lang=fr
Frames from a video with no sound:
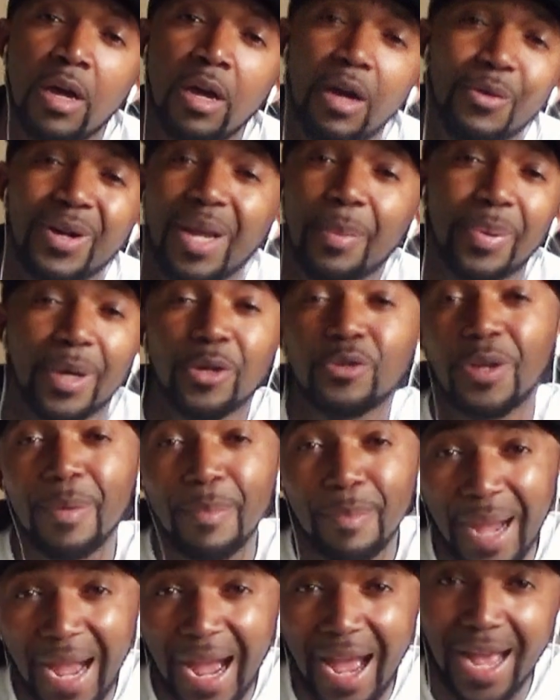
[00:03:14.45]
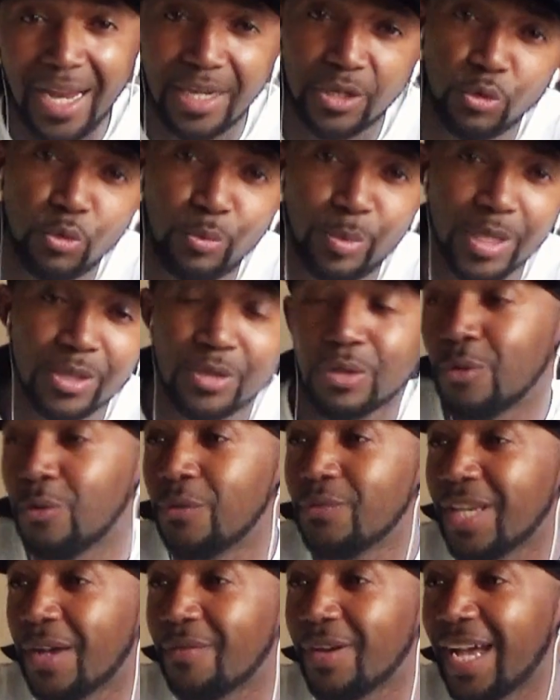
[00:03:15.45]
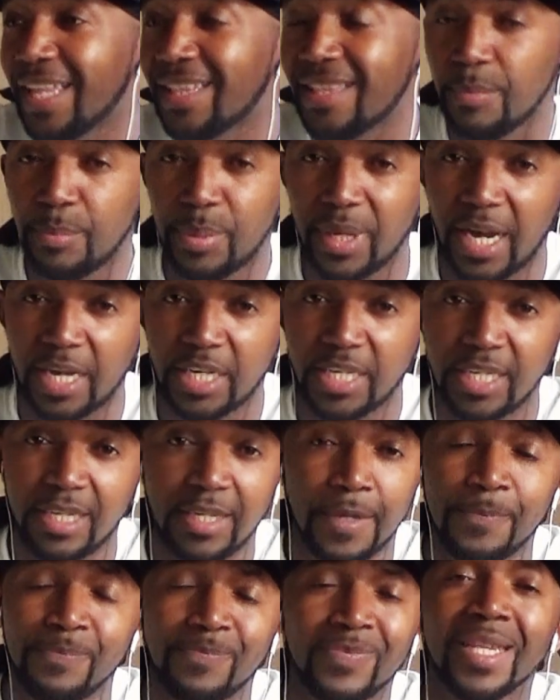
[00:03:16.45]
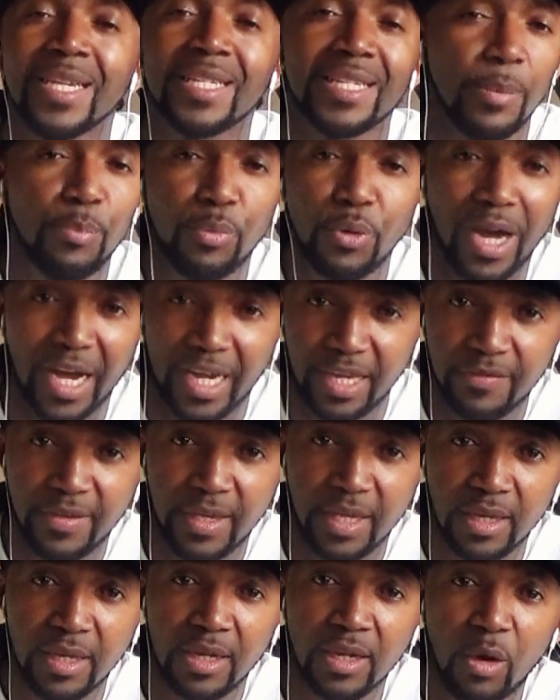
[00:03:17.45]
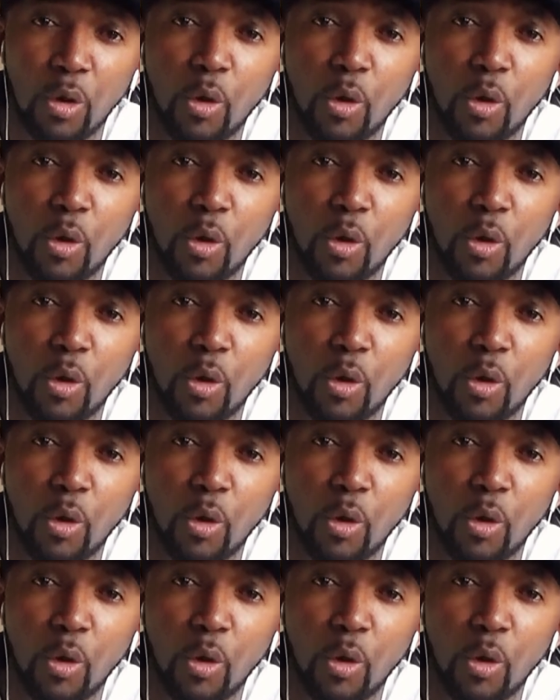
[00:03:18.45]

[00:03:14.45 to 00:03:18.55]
euh, a perdu un match, ou parce que vous avez raté un penalty. Ça peut arriver.